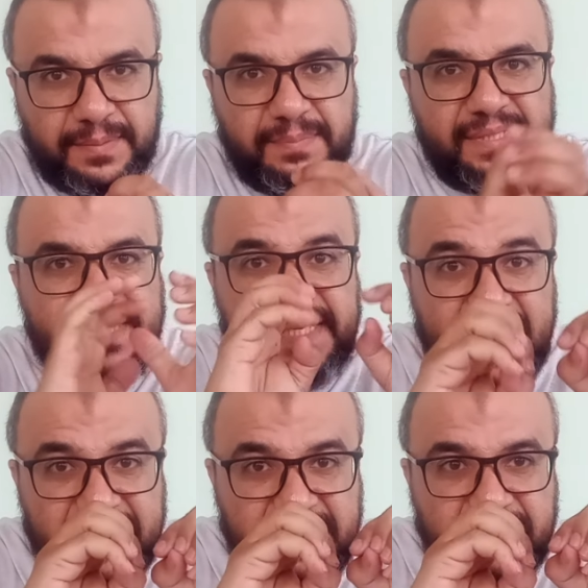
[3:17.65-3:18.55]

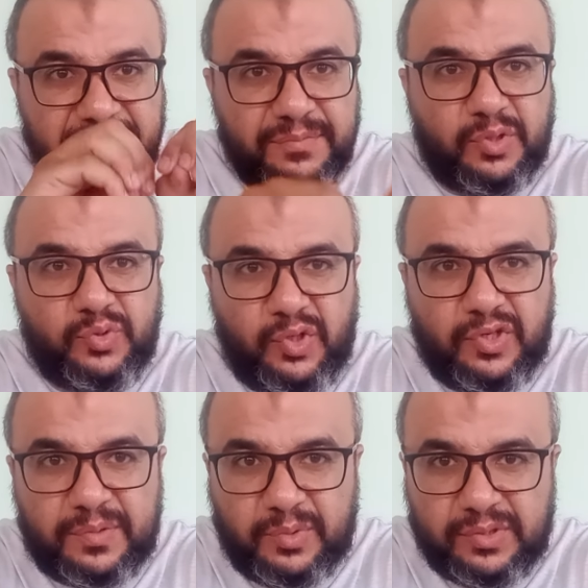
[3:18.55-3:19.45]
بالذات في موضوع
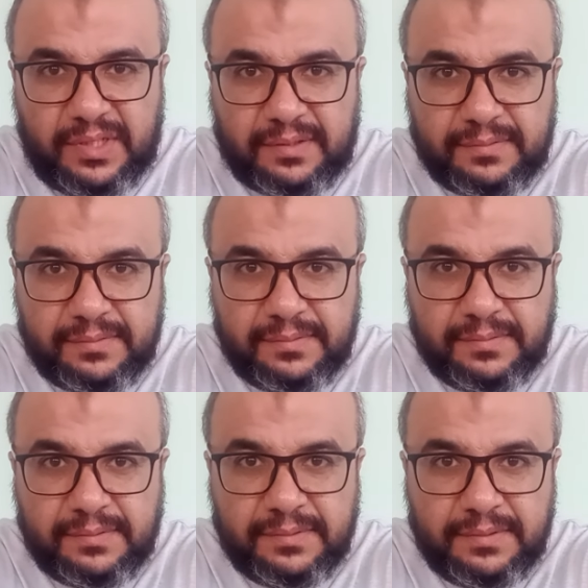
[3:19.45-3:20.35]
الهرمون ده
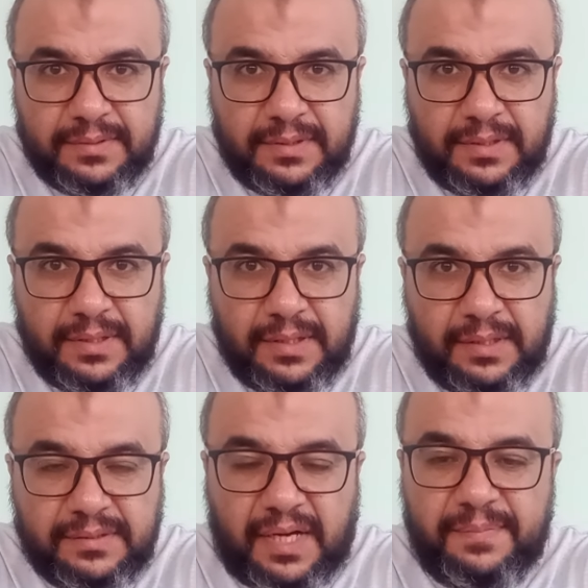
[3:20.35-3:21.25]

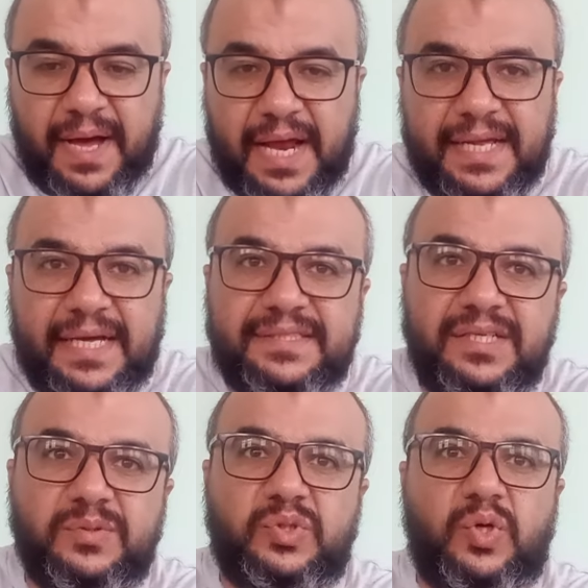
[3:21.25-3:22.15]
طيب هرجع
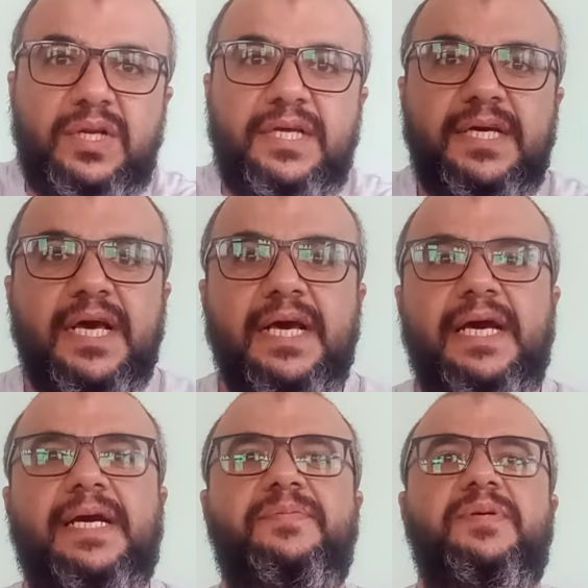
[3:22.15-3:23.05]
تاني وتقول لي
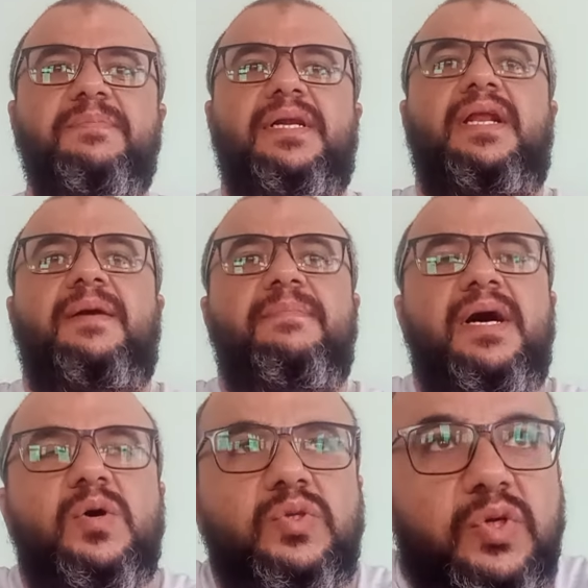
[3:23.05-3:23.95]
يا كابتن ما انا
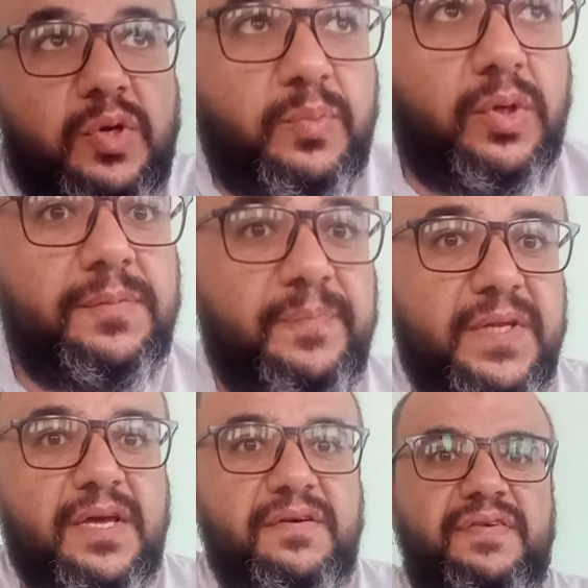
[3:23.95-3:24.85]
لما هاخد الهرمون
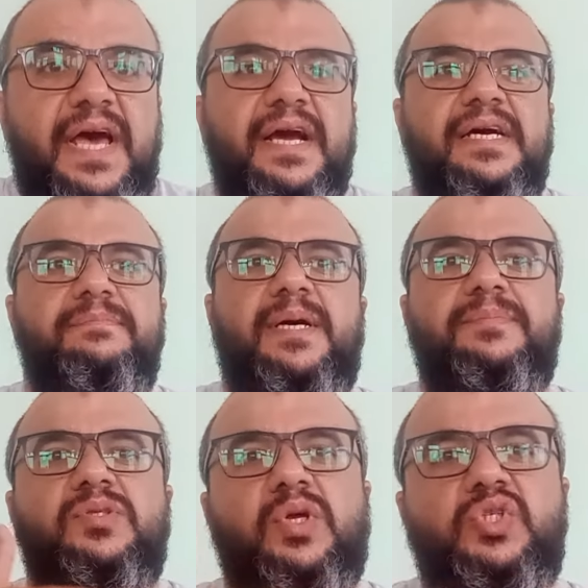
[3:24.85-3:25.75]
في حاجات
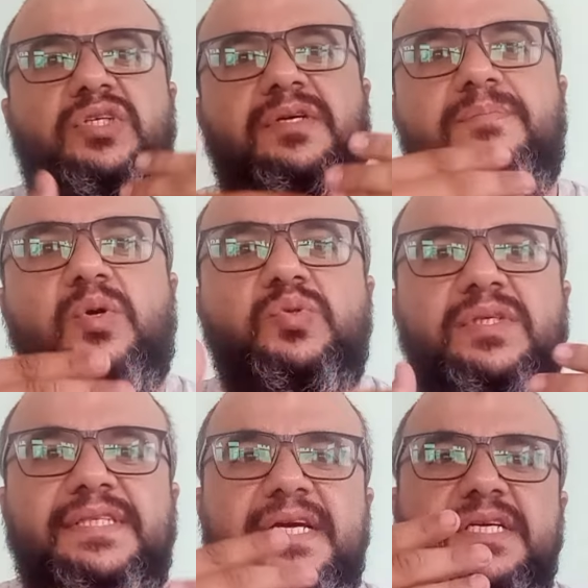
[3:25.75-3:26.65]
بقى بتنشط
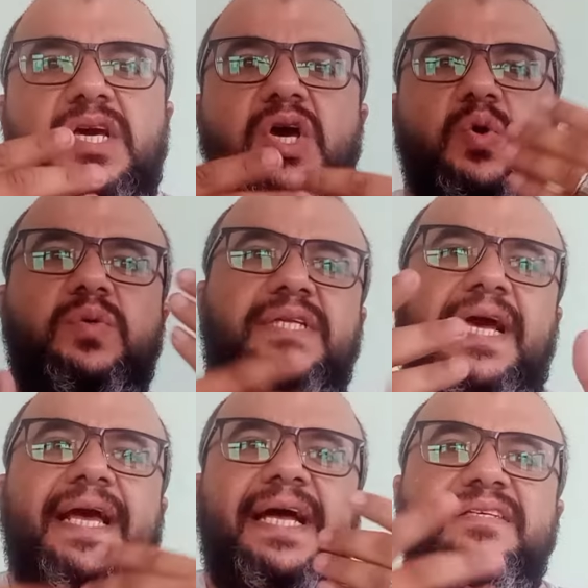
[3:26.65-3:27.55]
الموضوع تاني
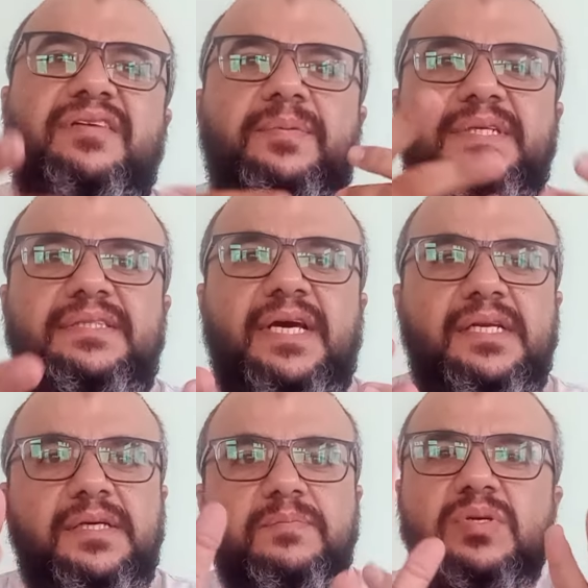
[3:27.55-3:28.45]
وترجعني طبيعي
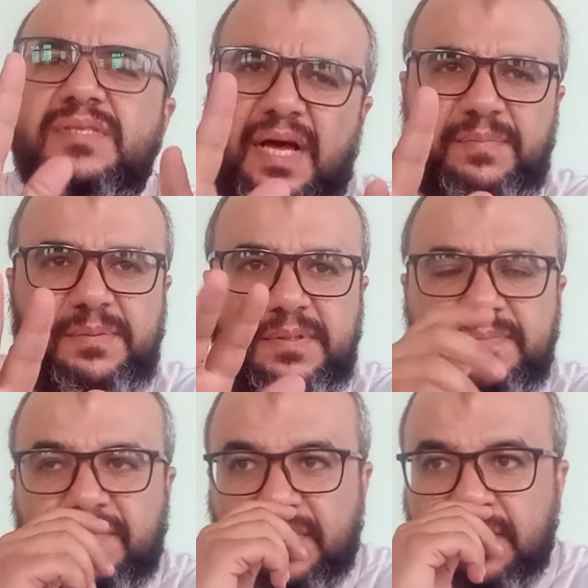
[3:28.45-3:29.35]
تاني بص يا حبيبي